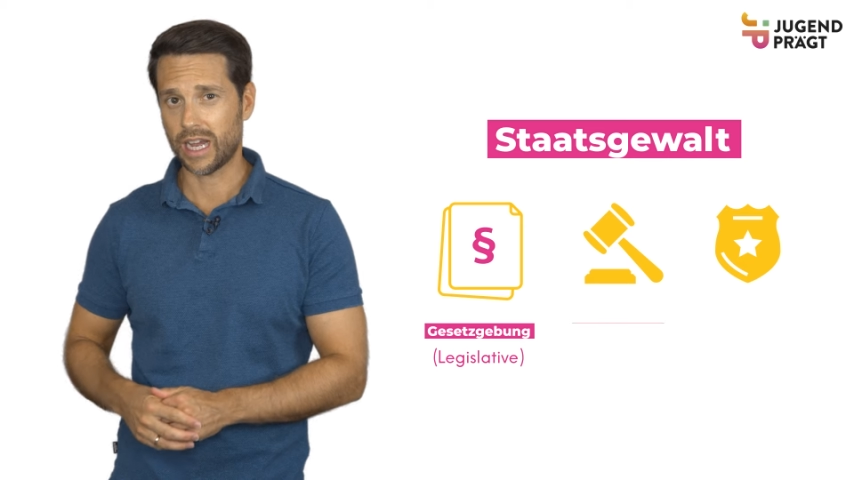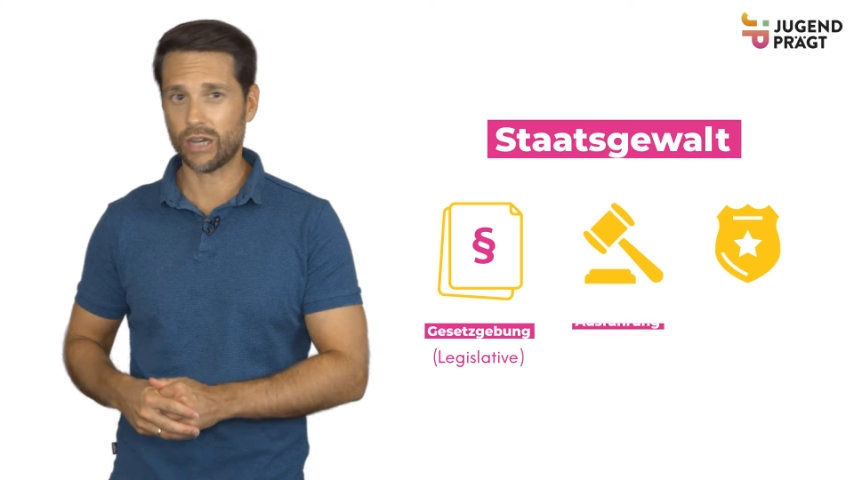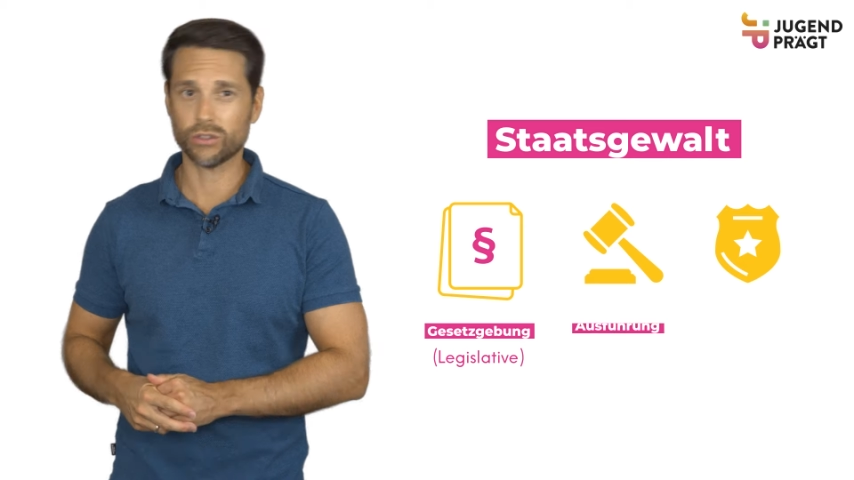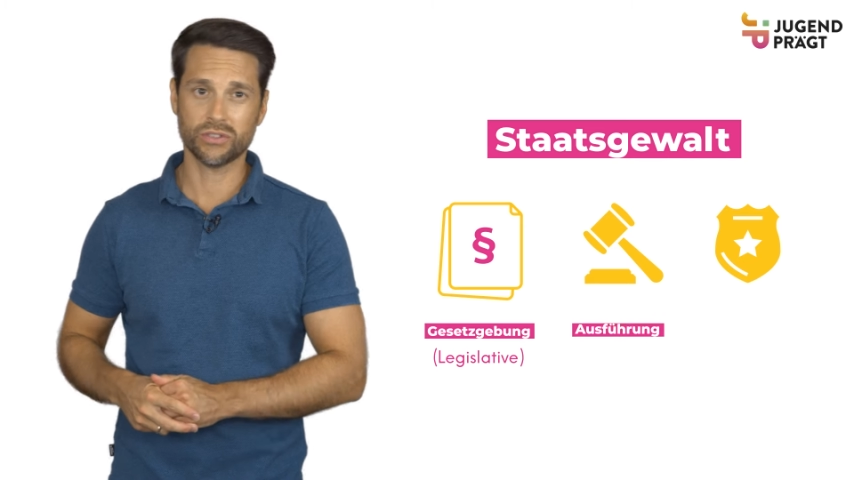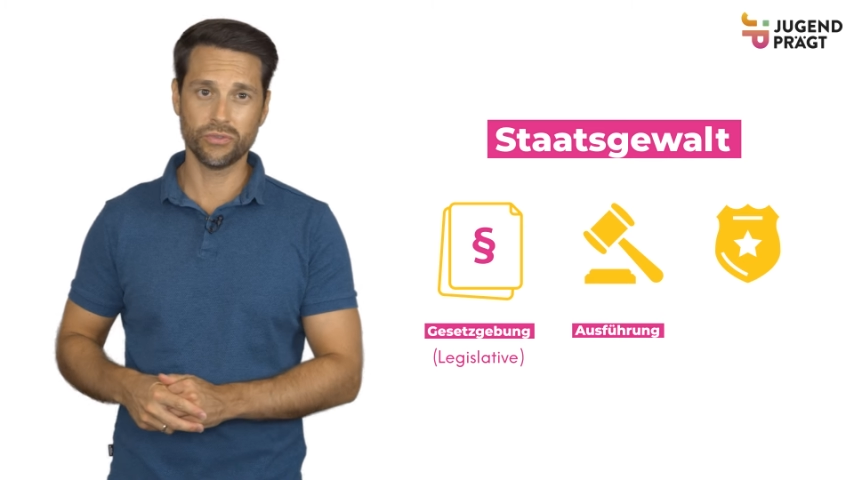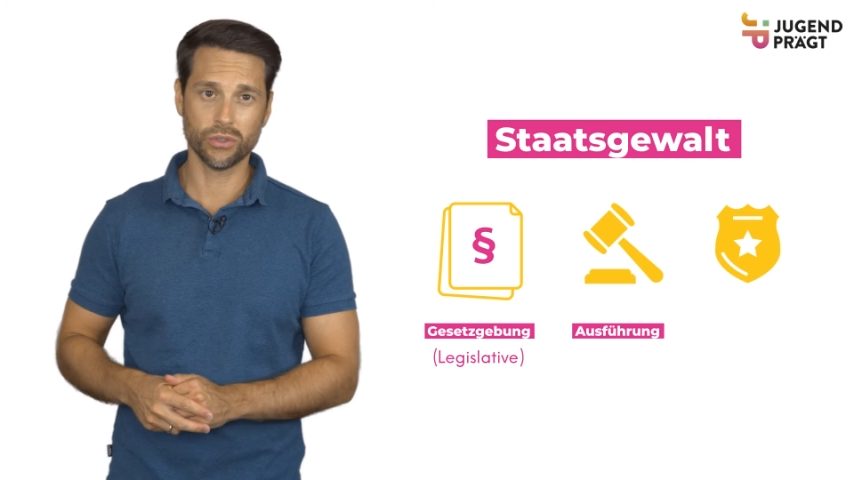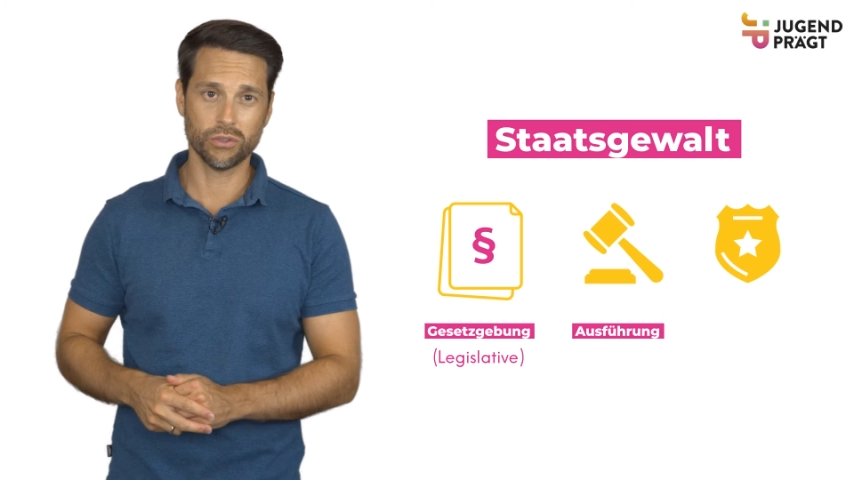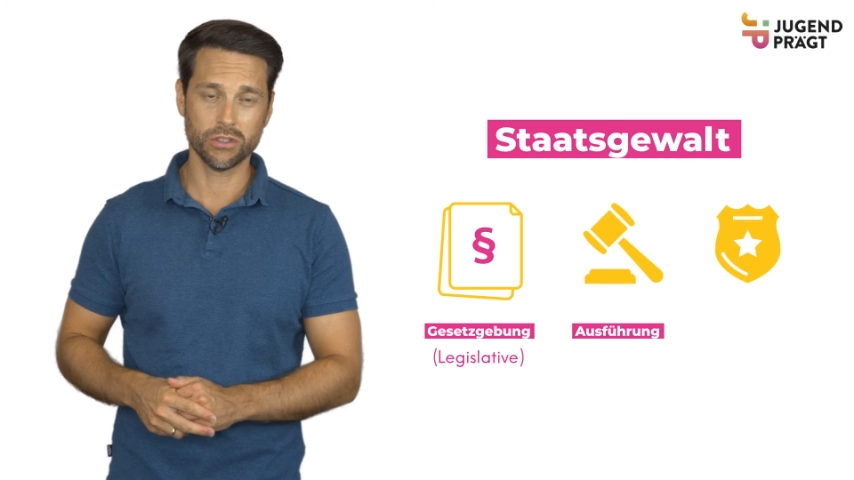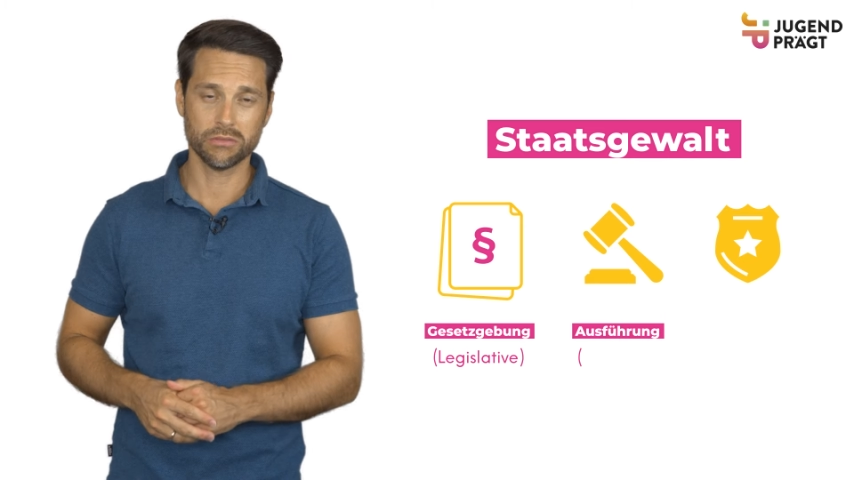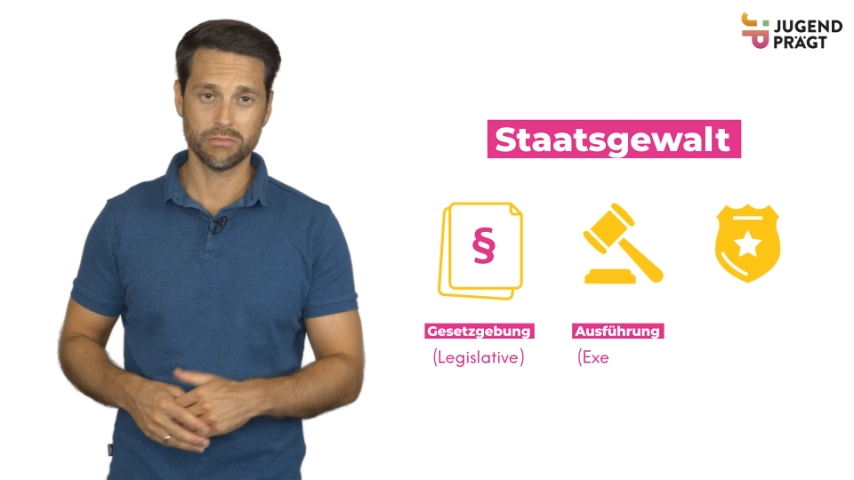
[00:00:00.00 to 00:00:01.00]

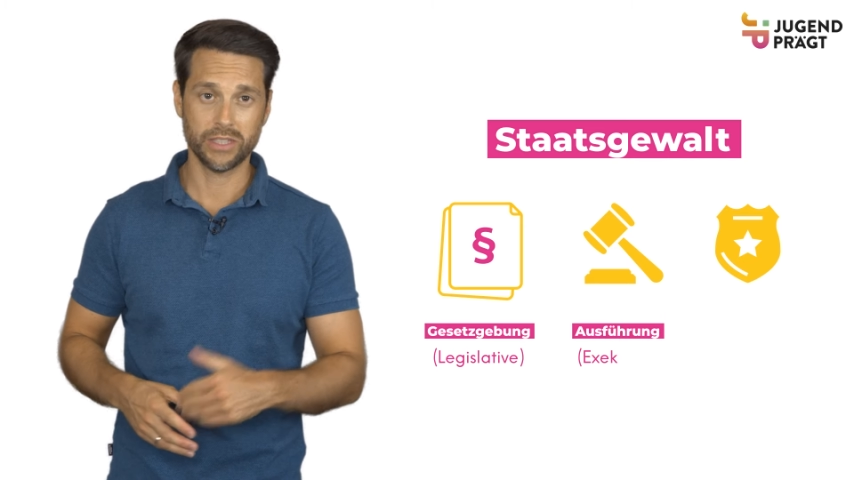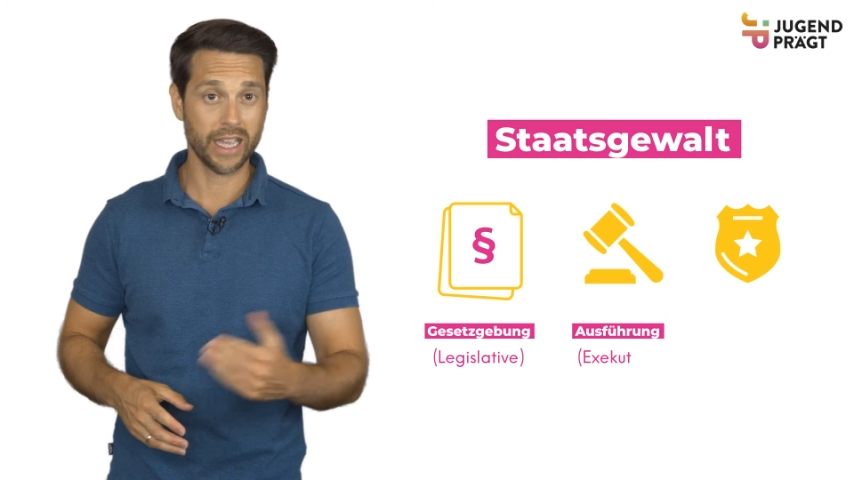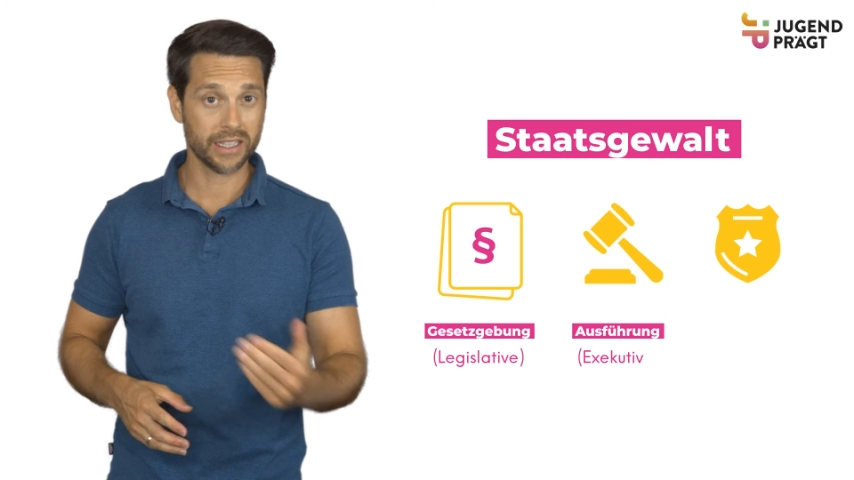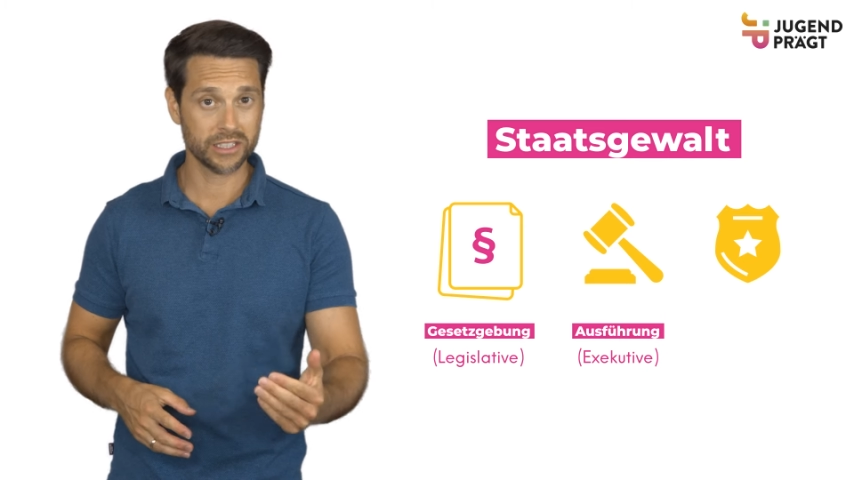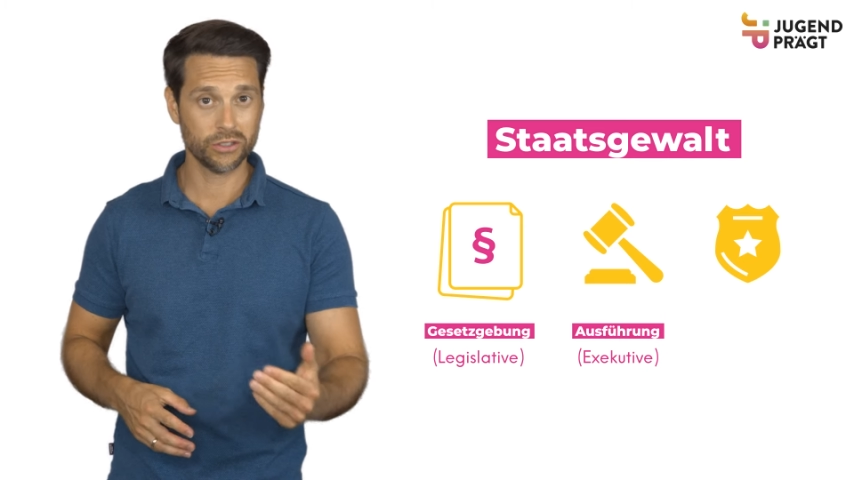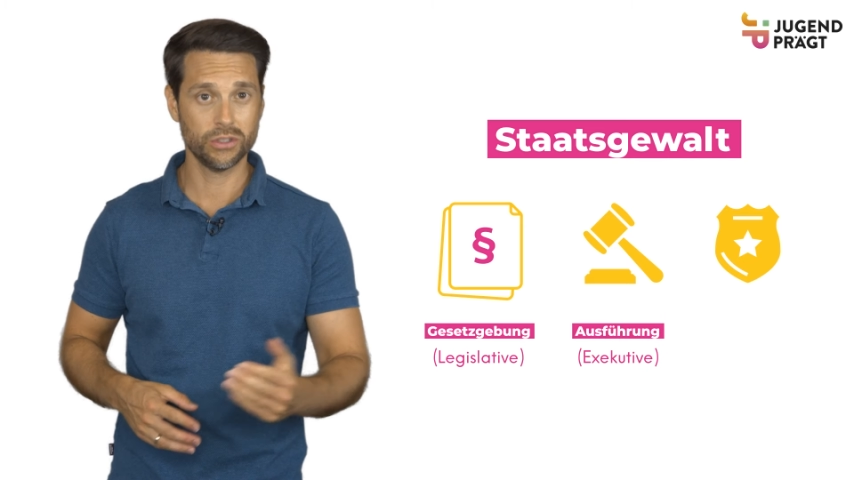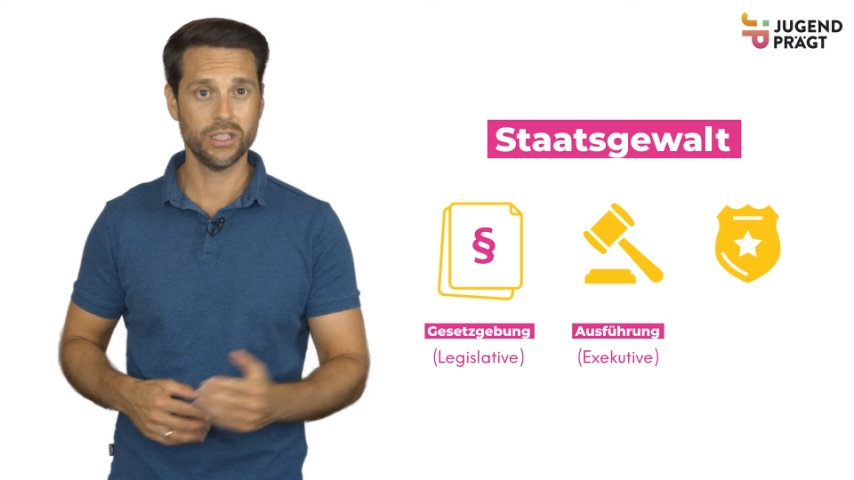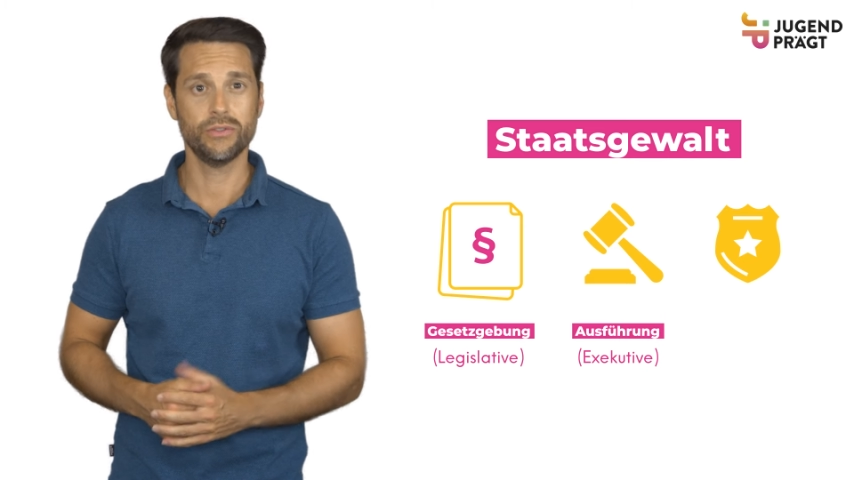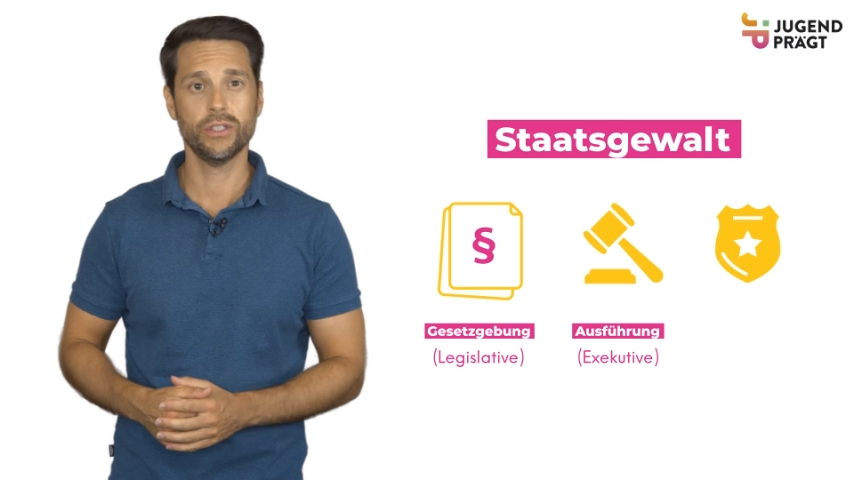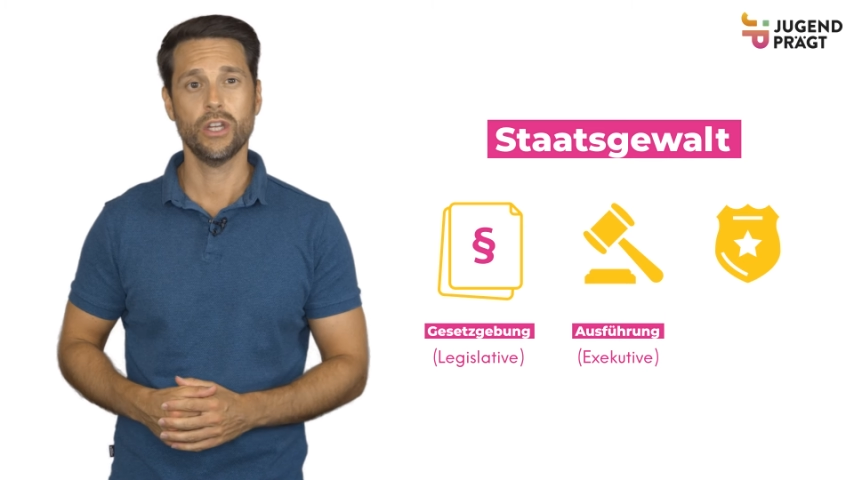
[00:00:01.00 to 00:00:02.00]
Ausführung, die
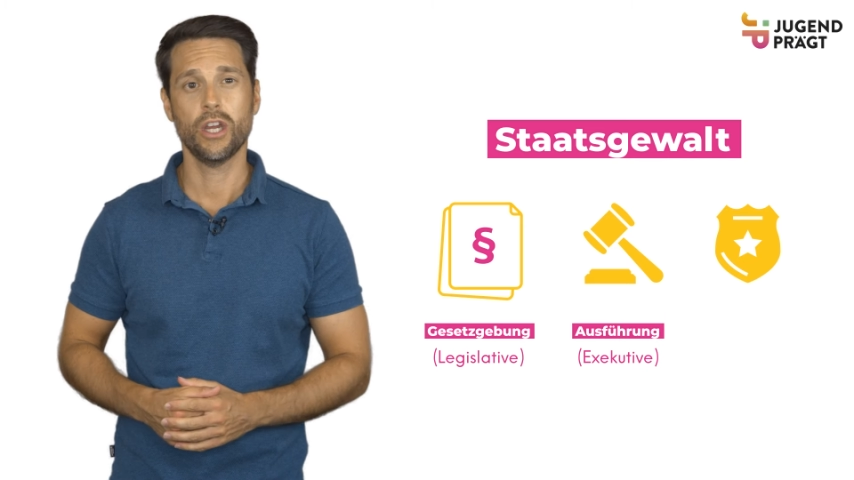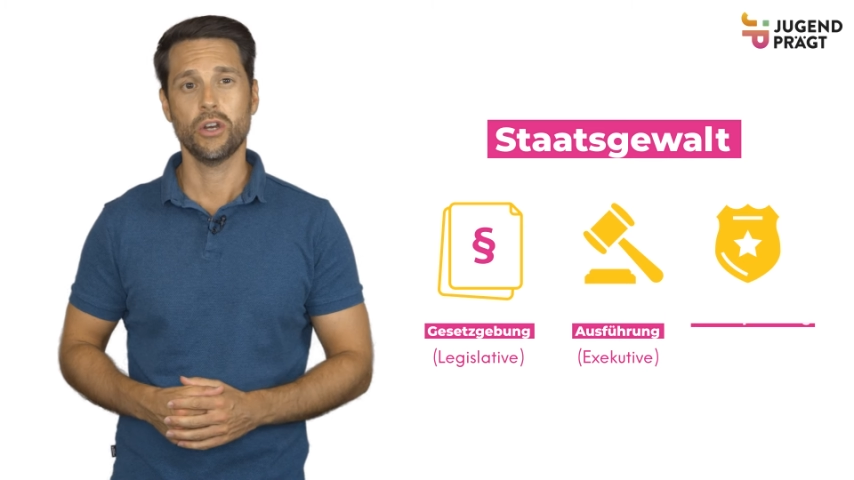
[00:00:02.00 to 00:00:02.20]
Exekutive